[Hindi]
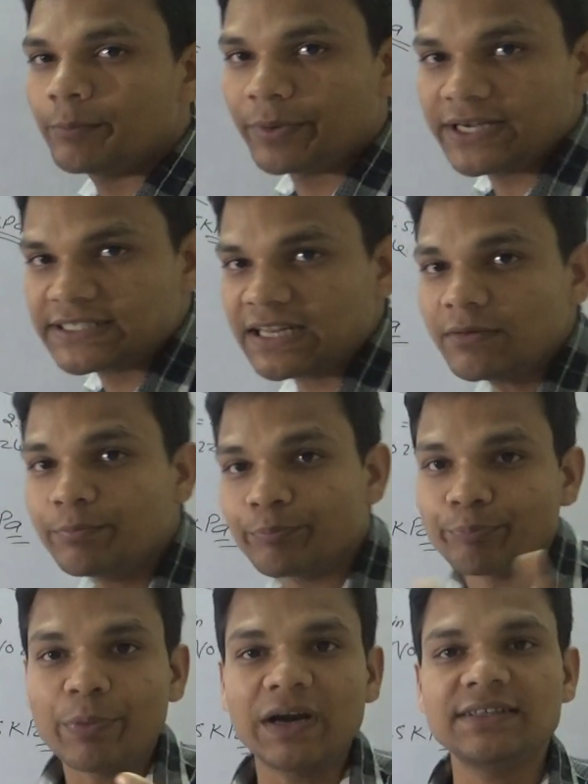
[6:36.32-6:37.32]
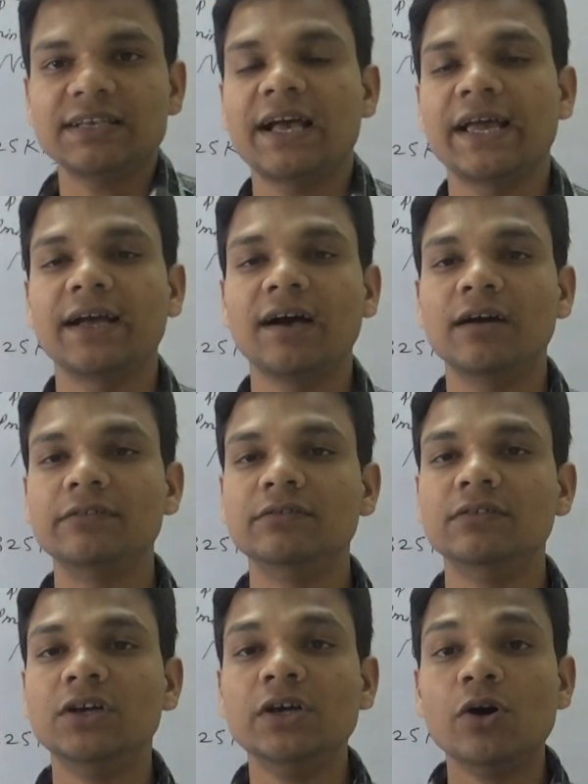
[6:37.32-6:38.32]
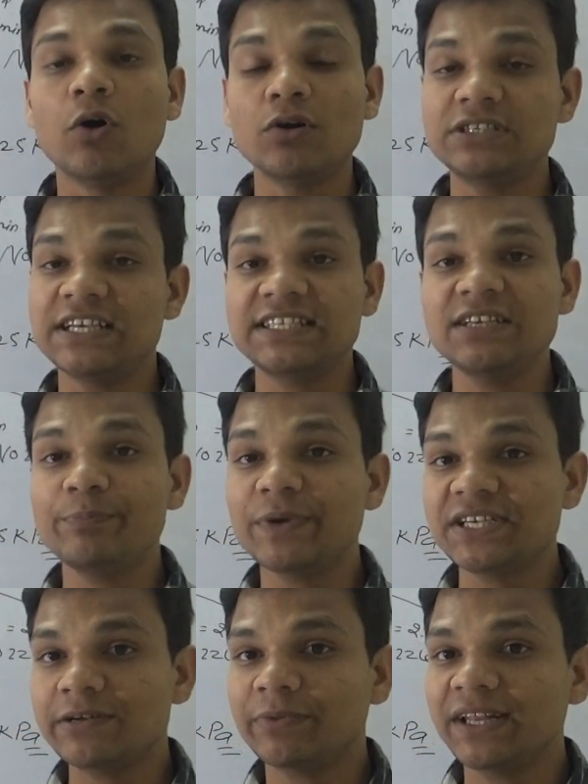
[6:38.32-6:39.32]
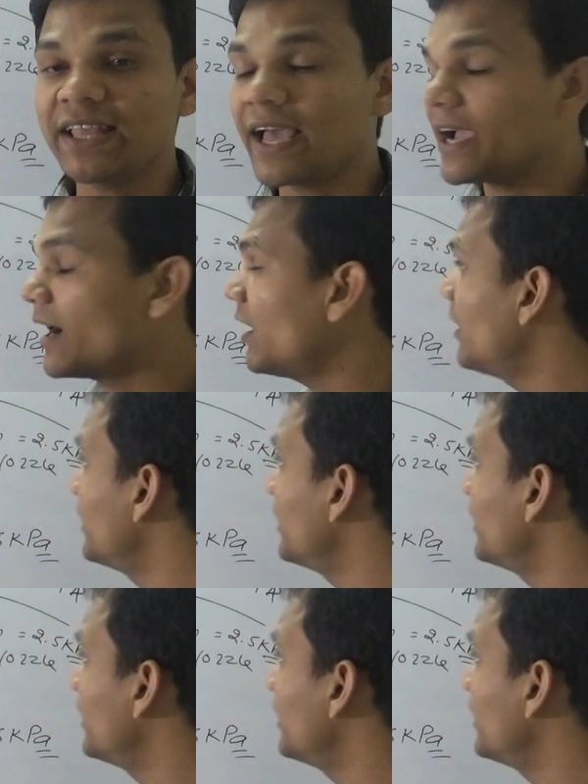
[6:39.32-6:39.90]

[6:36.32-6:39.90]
प्रेशर बढ़ जाएगा और जैसे ही प्रेशर बढ़ जाएगा